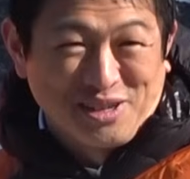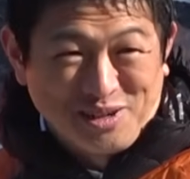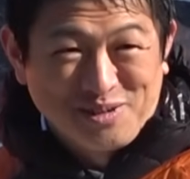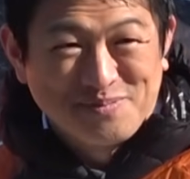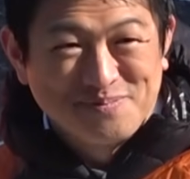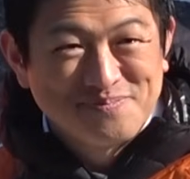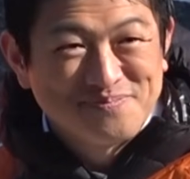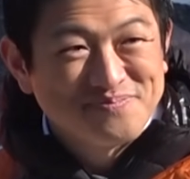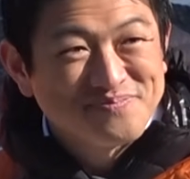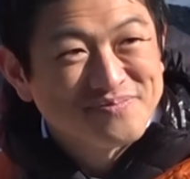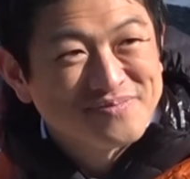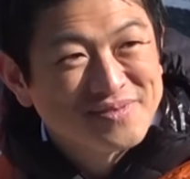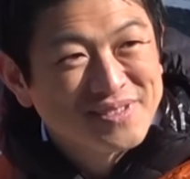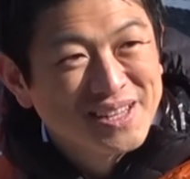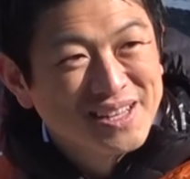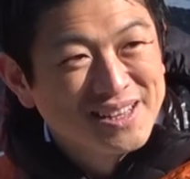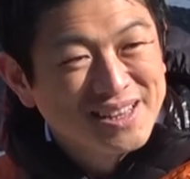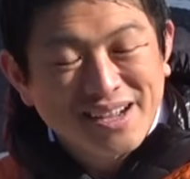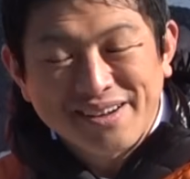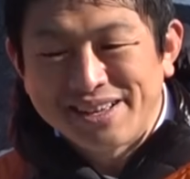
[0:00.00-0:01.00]
よ。
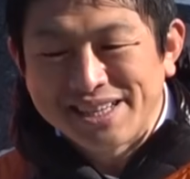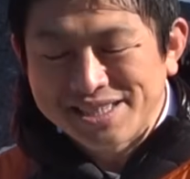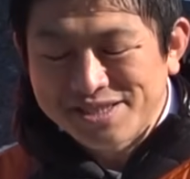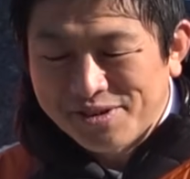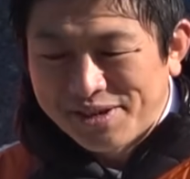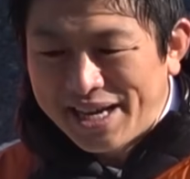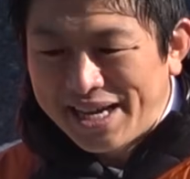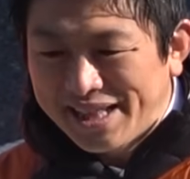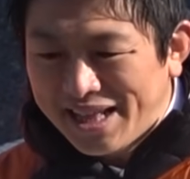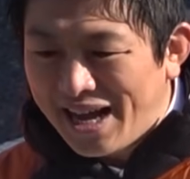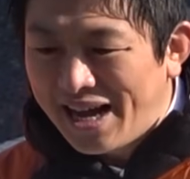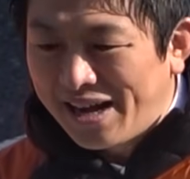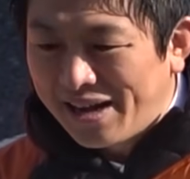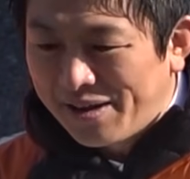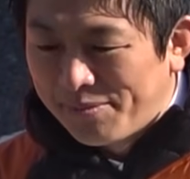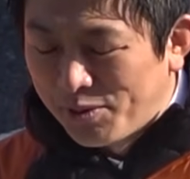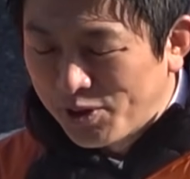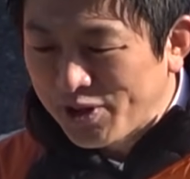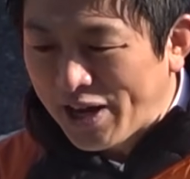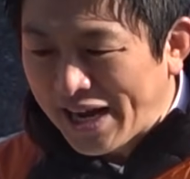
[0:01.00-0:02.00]
だから私、この
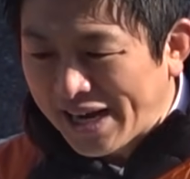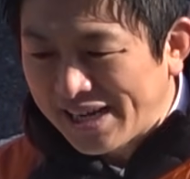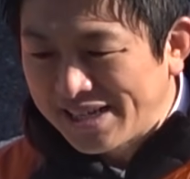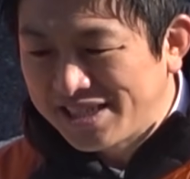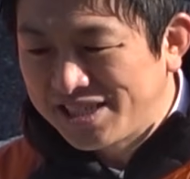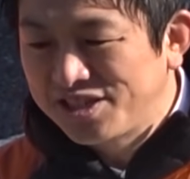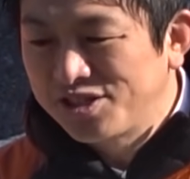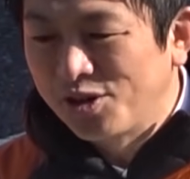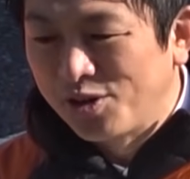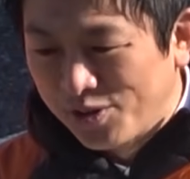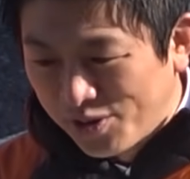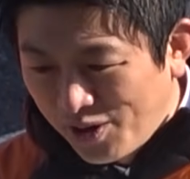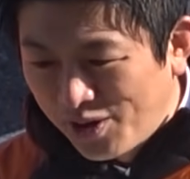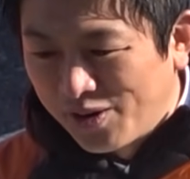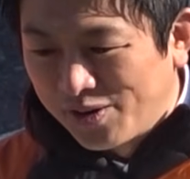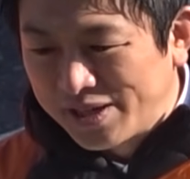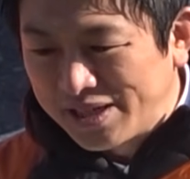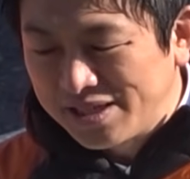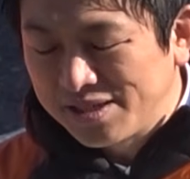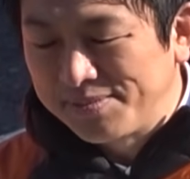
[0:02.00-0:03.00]
間、元明石町
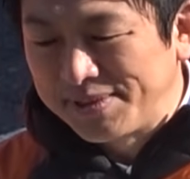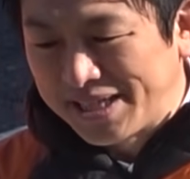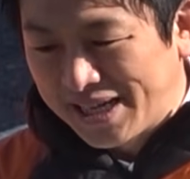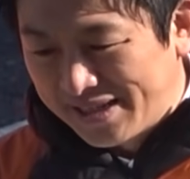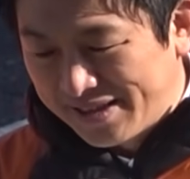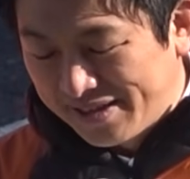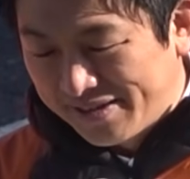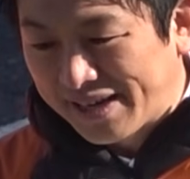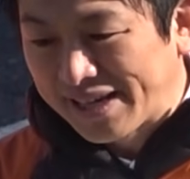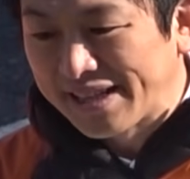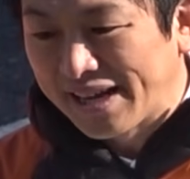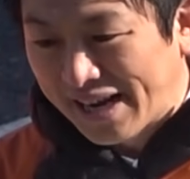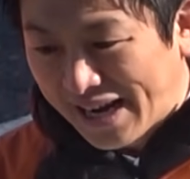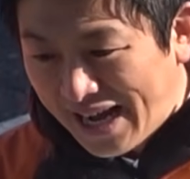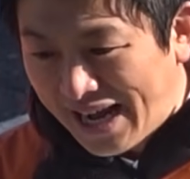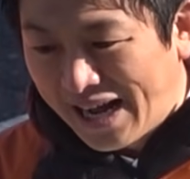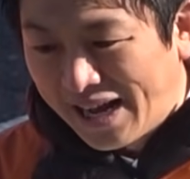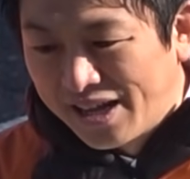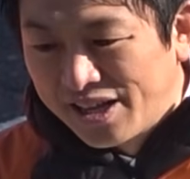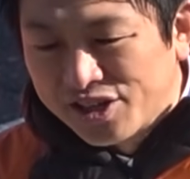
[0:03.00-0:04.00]
の泉さんという方
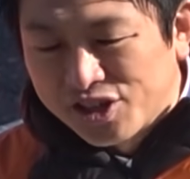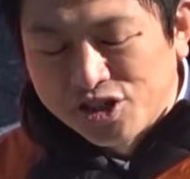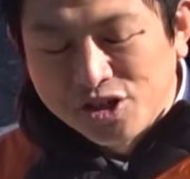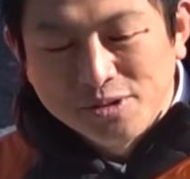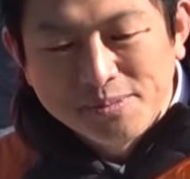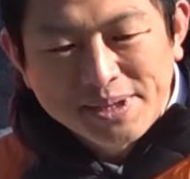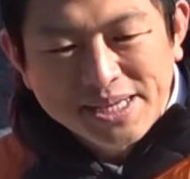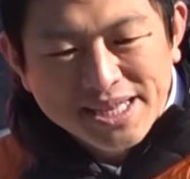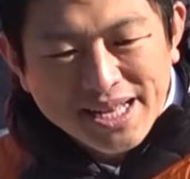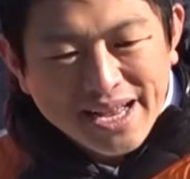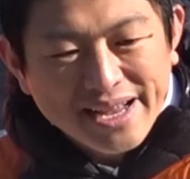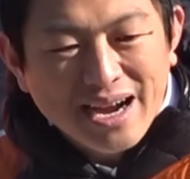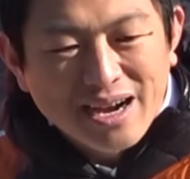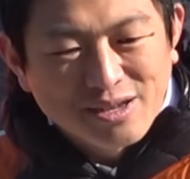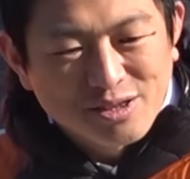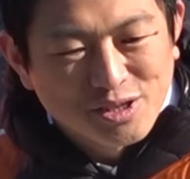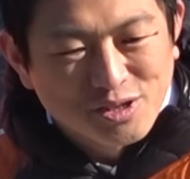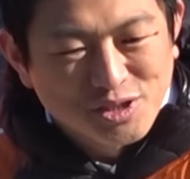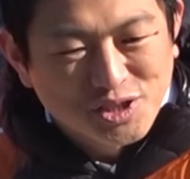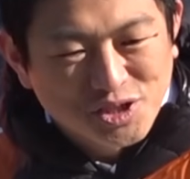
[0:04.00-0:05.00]
が、休眠内閣っ
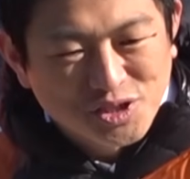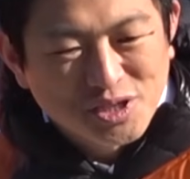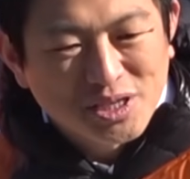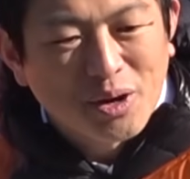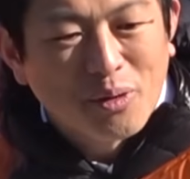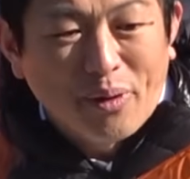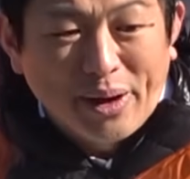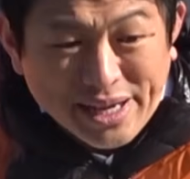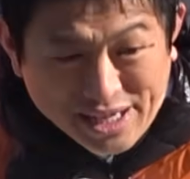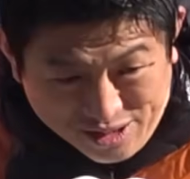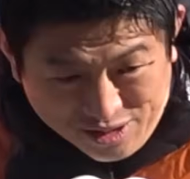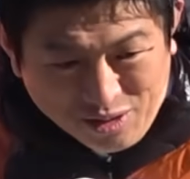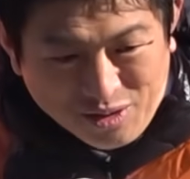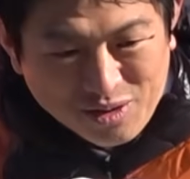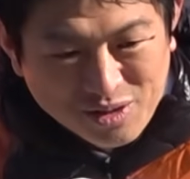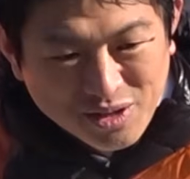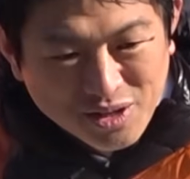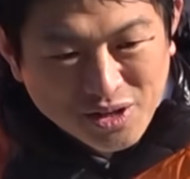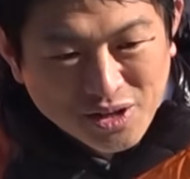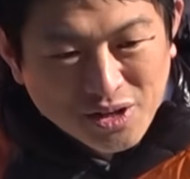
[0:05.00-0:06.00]
ていうのを作った方がいいと。
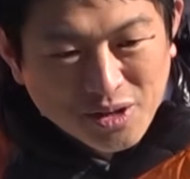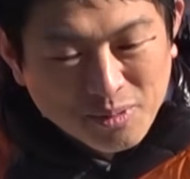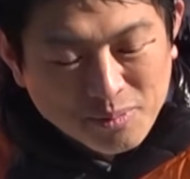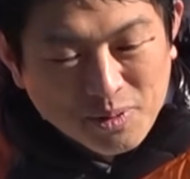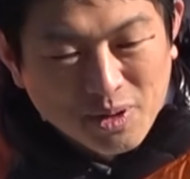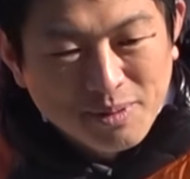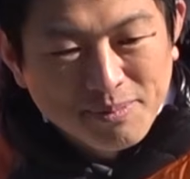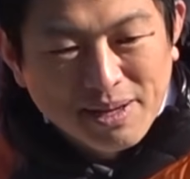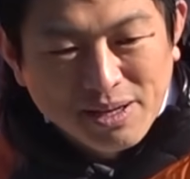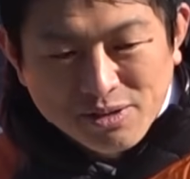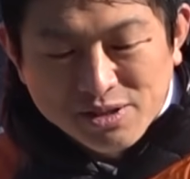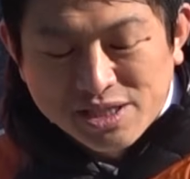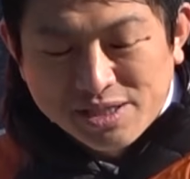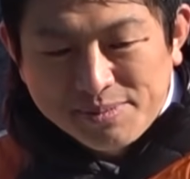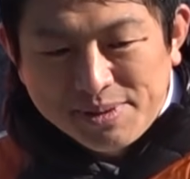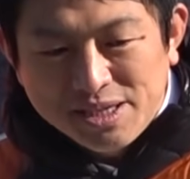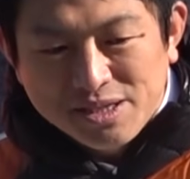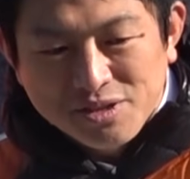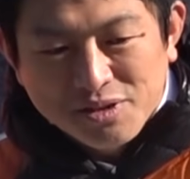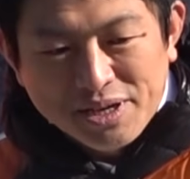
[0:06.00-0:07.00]
もう今の自
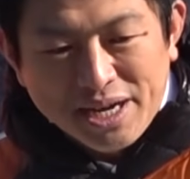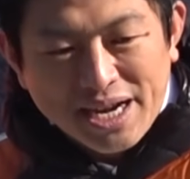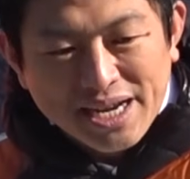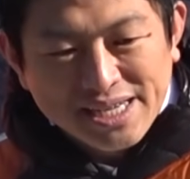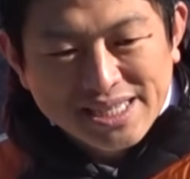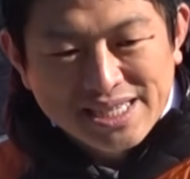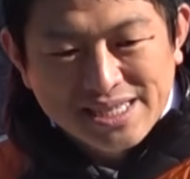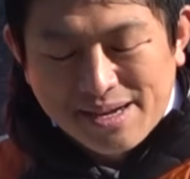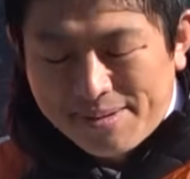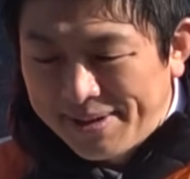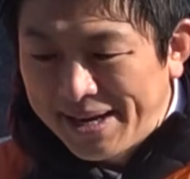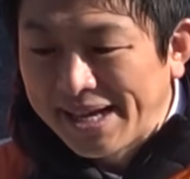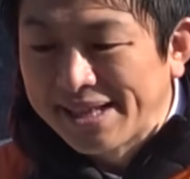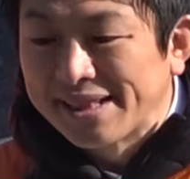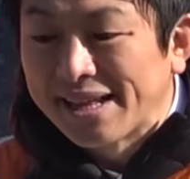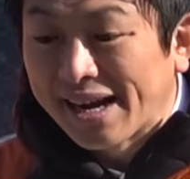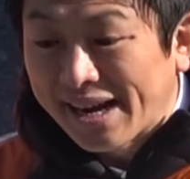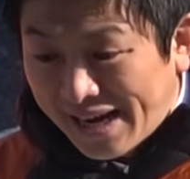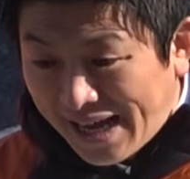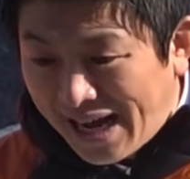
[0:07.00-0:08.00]
民党のやり方でダメな
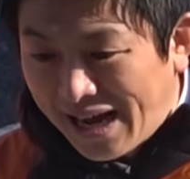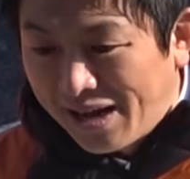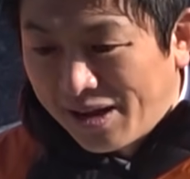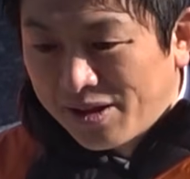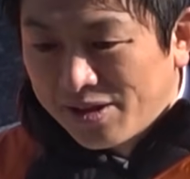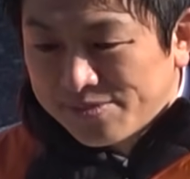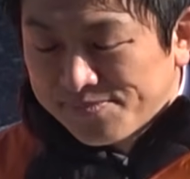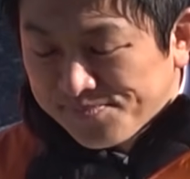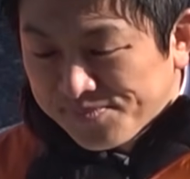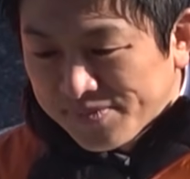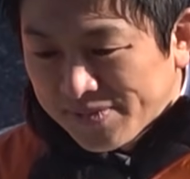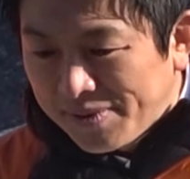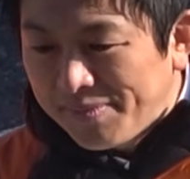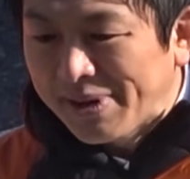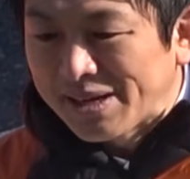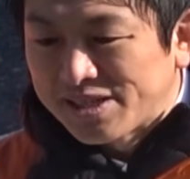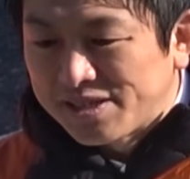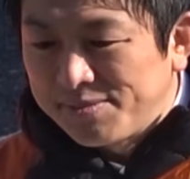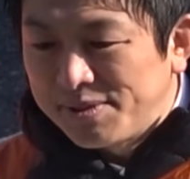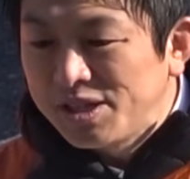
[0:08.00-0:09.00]
んだから、
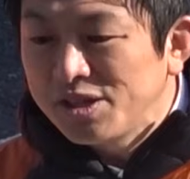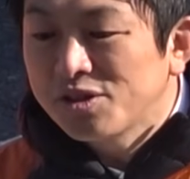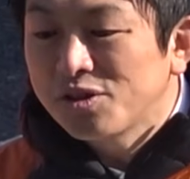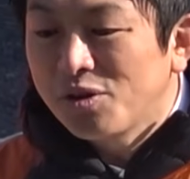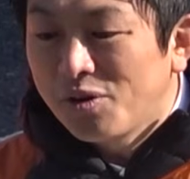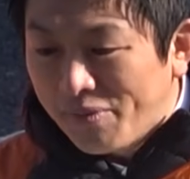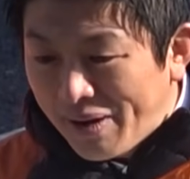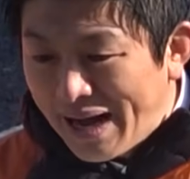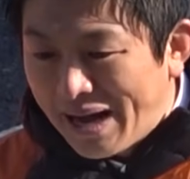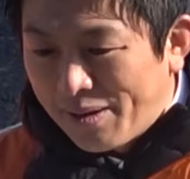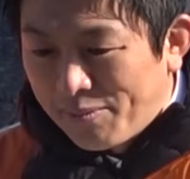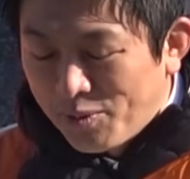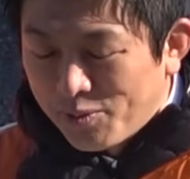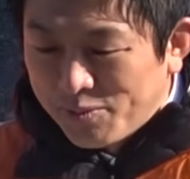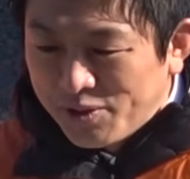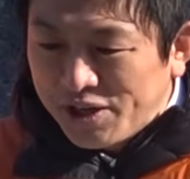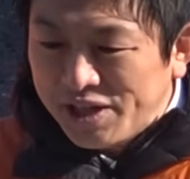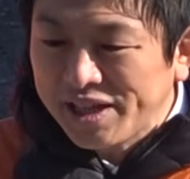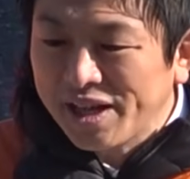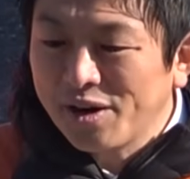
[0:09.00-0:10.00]
今の自民党はもう
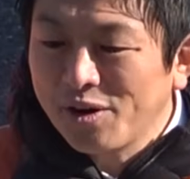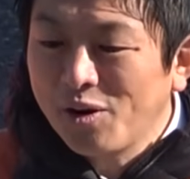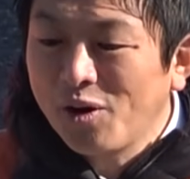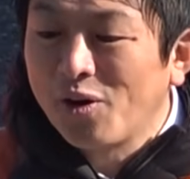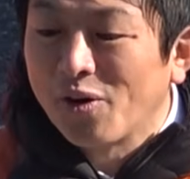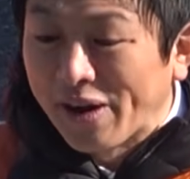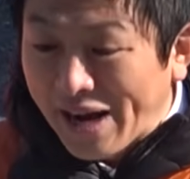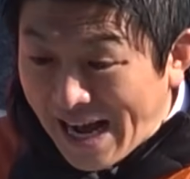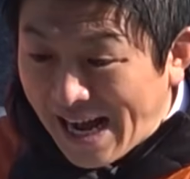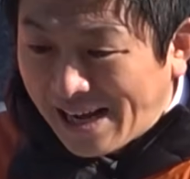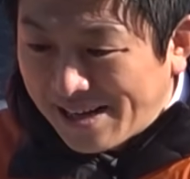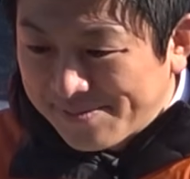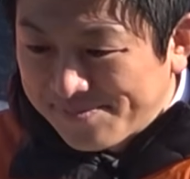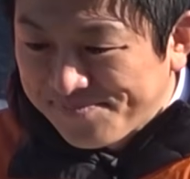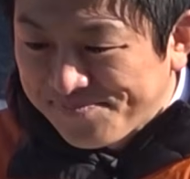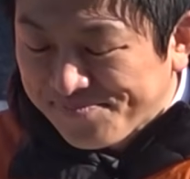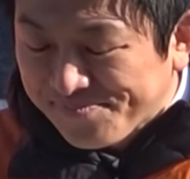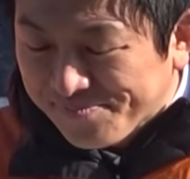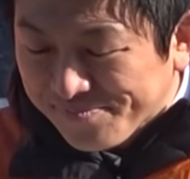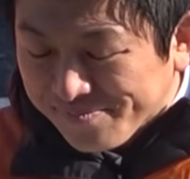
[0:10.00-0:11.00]
向いてる方が、